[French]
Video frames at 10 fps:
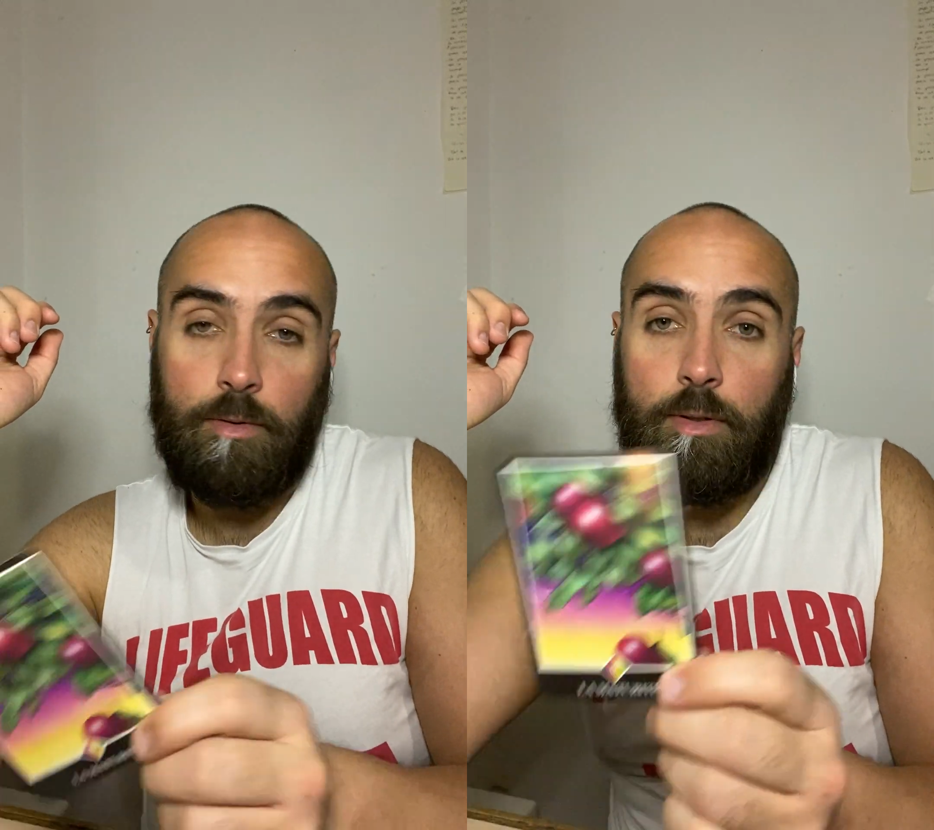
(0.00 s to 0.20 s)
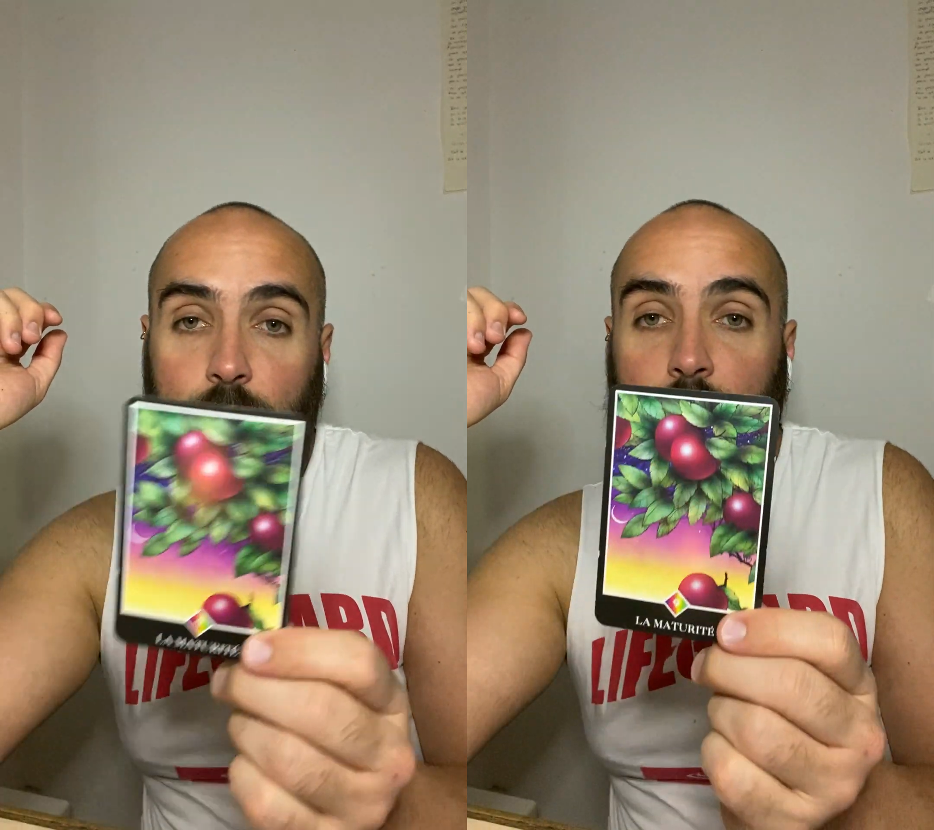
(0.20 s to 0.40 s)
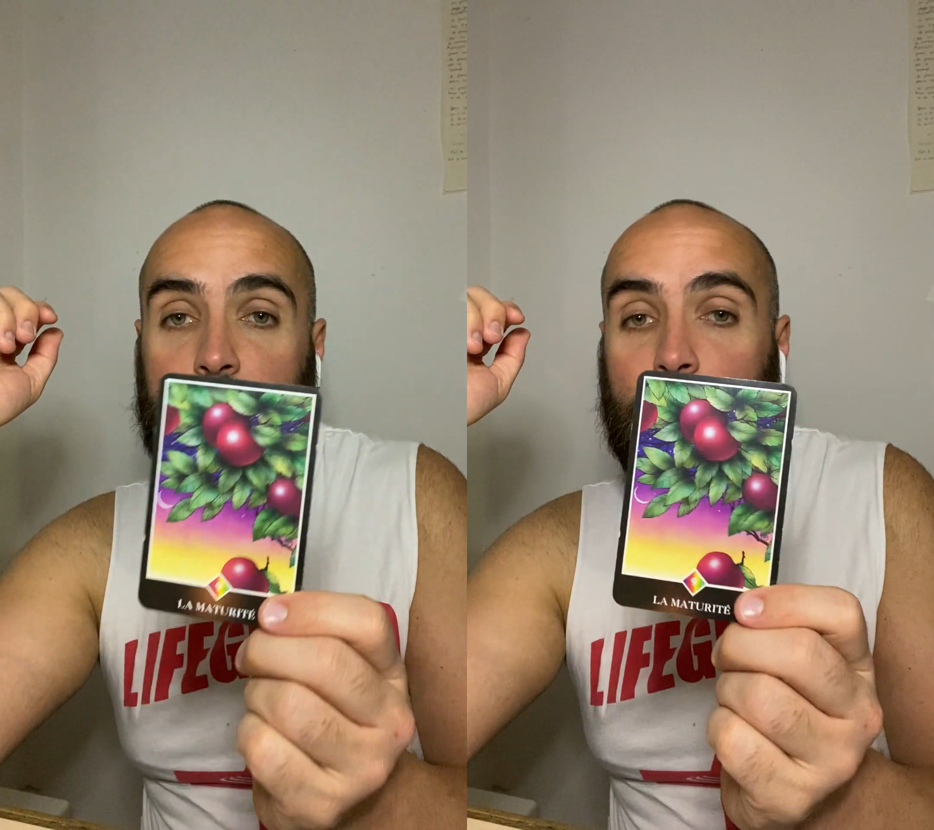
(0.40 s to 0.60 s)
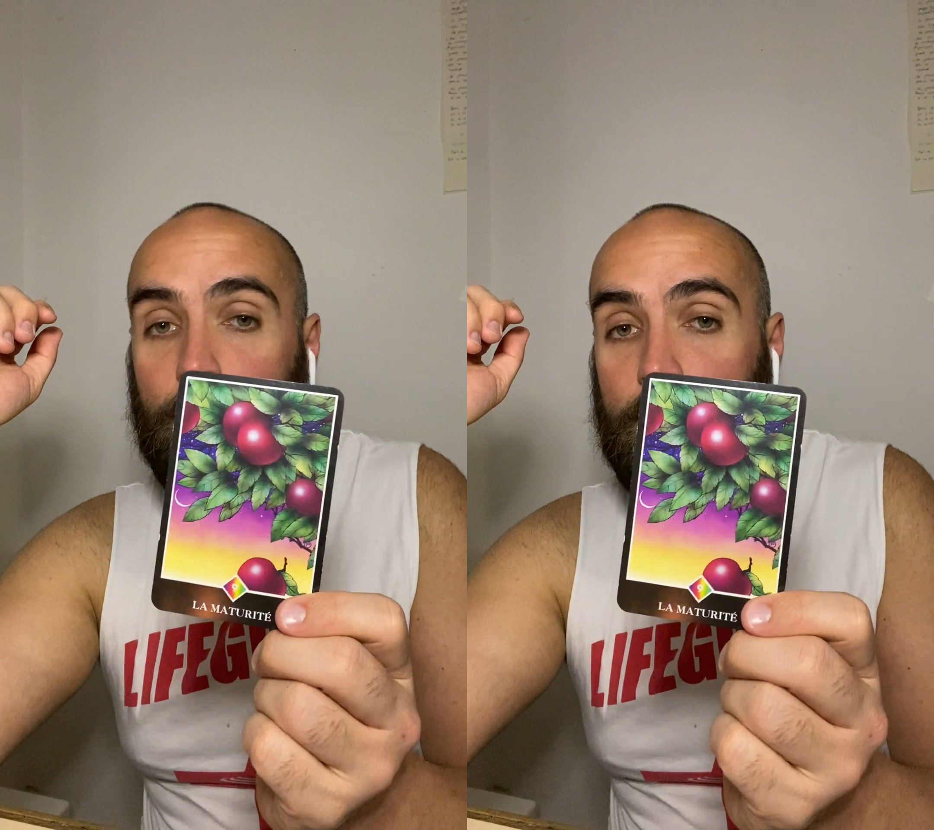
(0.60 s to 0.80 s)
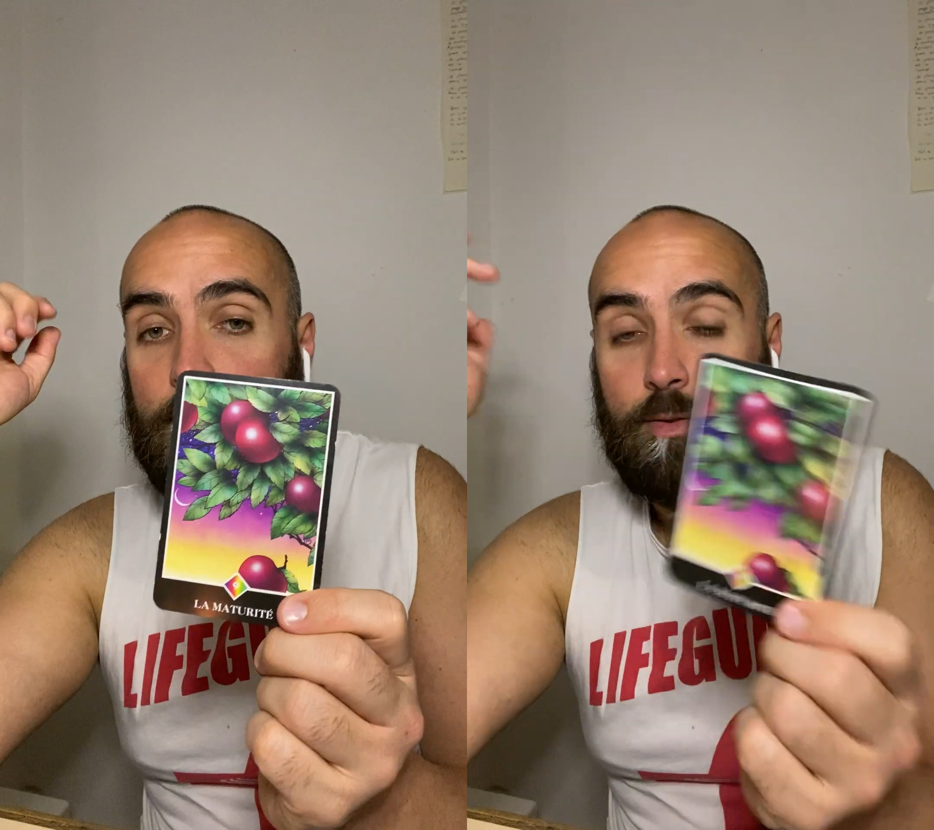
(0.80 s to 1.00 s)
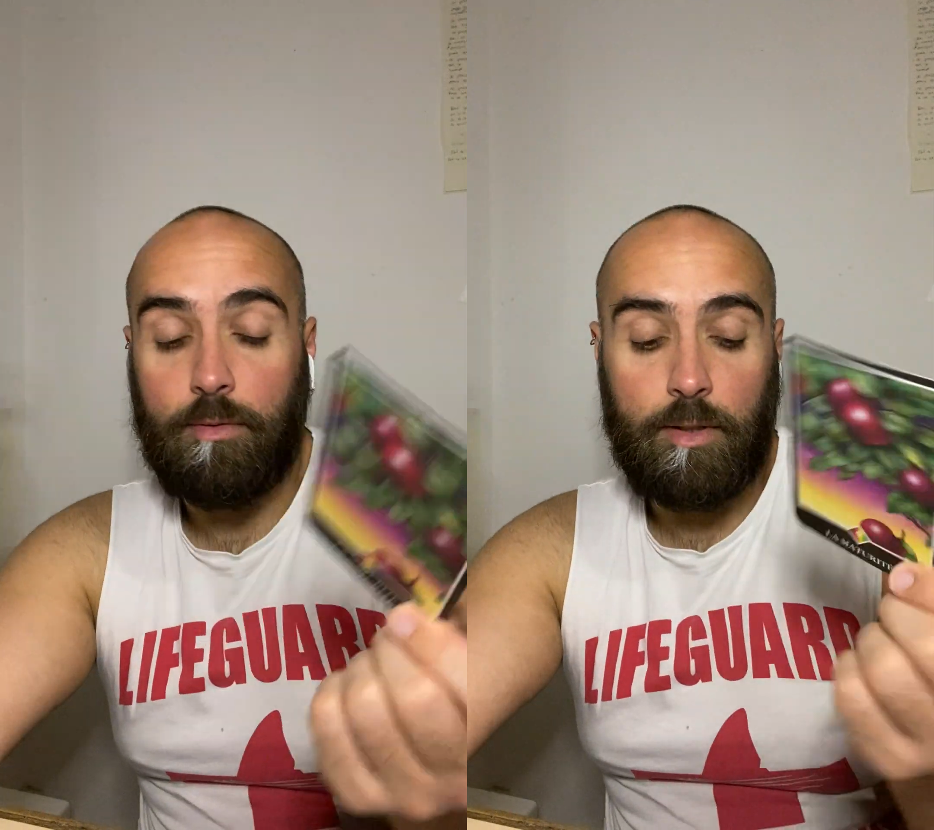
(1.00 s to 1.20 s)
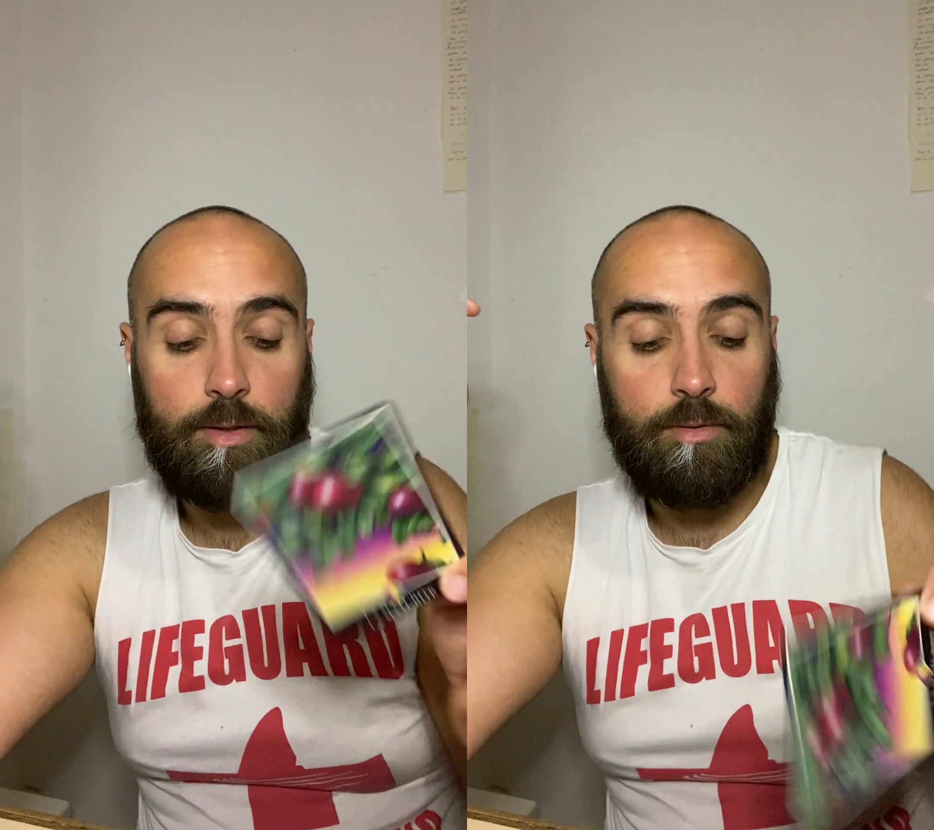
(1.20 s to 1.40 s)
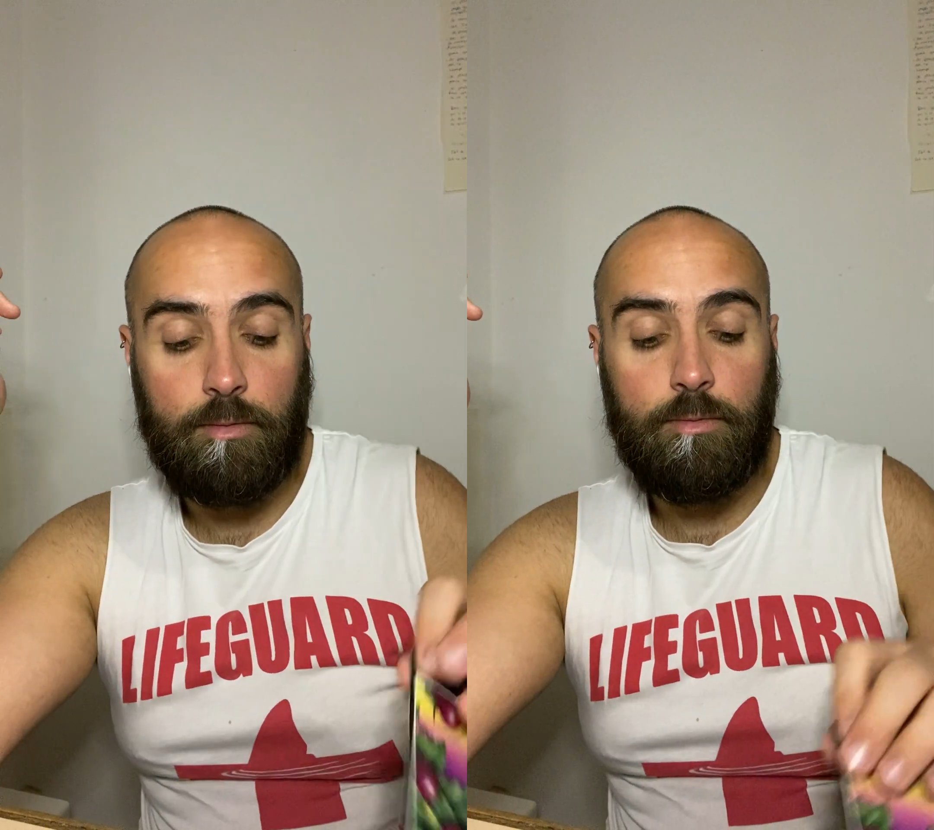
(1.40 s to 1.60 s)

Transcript: effectivement cette relation,